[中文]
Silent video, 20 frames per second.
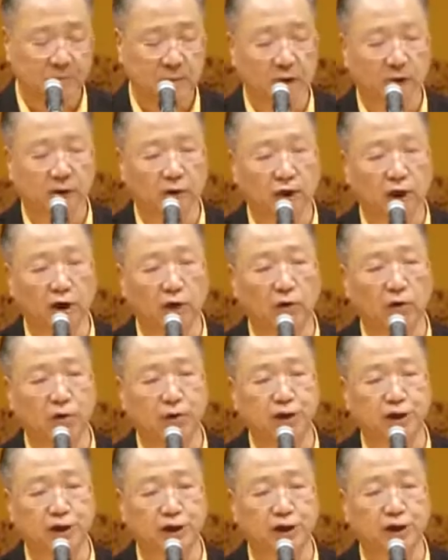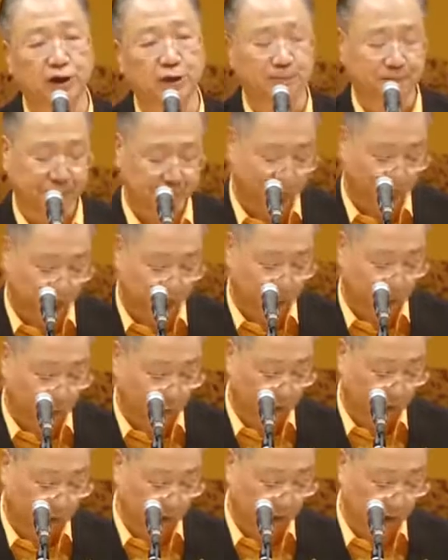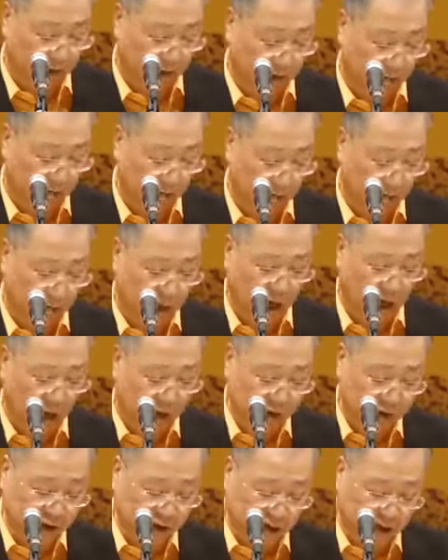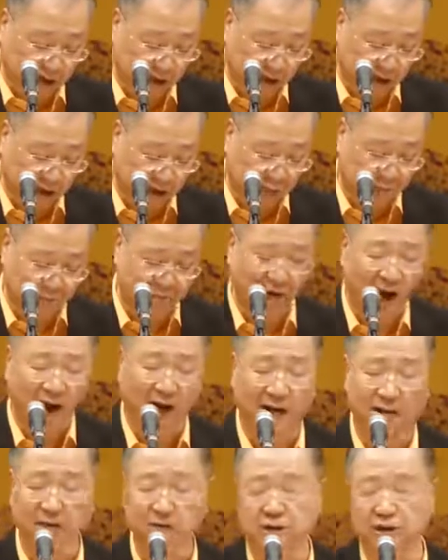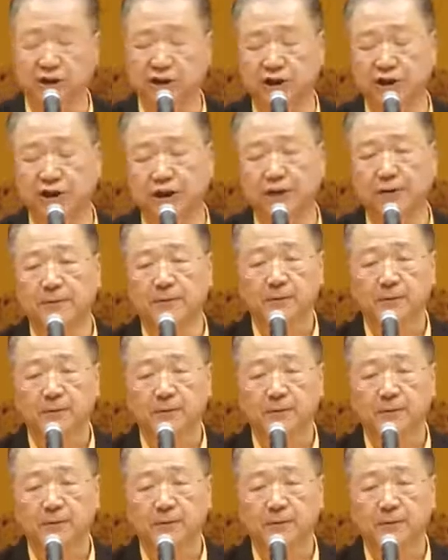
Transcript: 有失必有得，要舍得放弃，